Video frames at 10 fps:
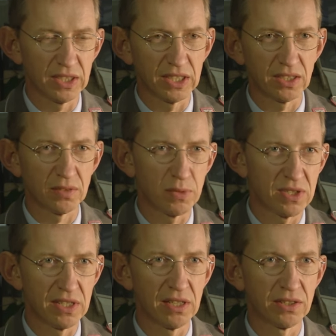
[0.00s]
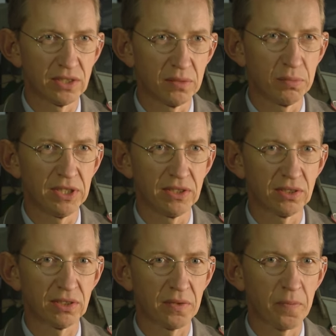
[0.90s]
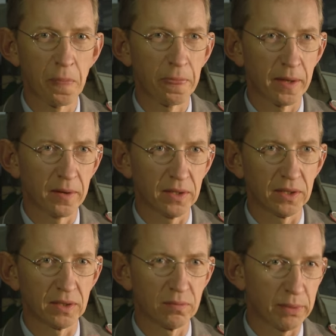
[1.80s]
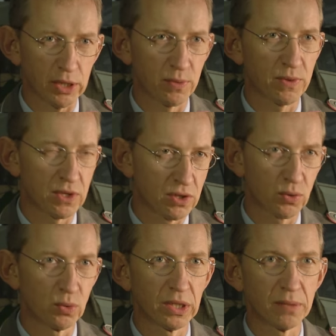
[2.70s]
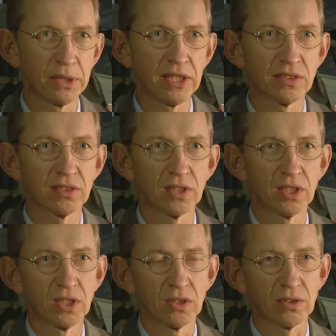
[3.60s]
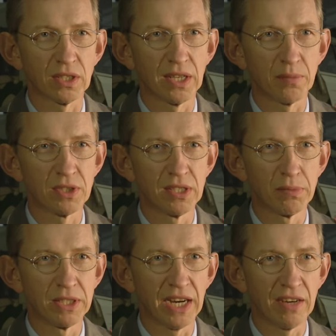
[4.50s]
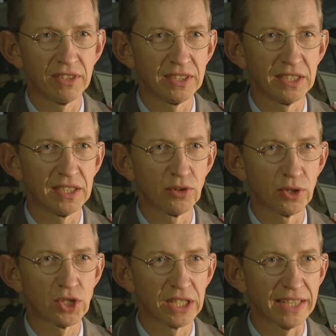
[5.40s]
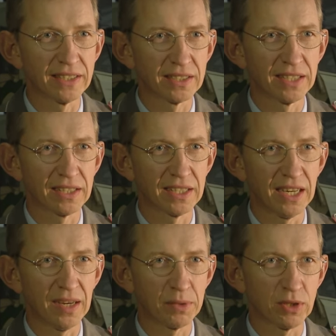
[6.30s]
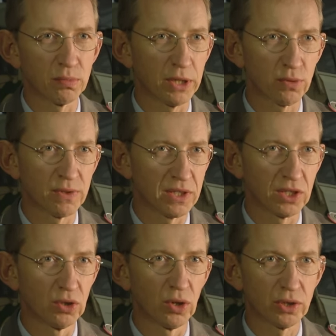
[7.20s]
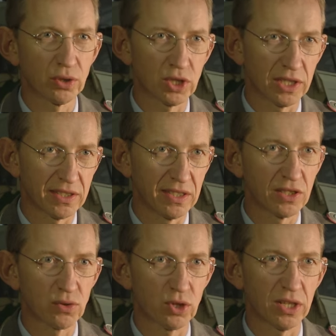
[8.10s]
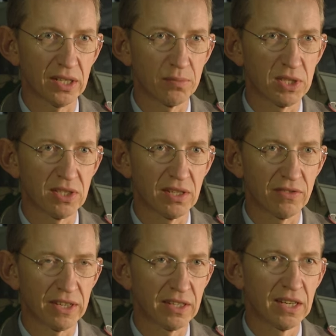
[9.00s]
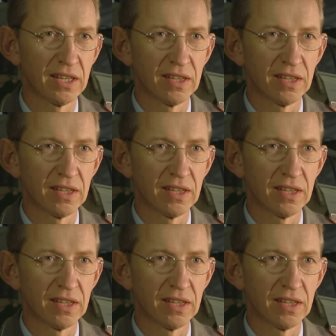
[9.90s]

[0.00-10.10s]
dicht besiedelte Gebiete, äh, beispielsweise das Ruhrgebiet. Und dann haben sie den Bedarf an der innerdeutschen Grenze dann gehabt, also beispielsweise in Norddeutschland, die nicht so stark besiedelt werden.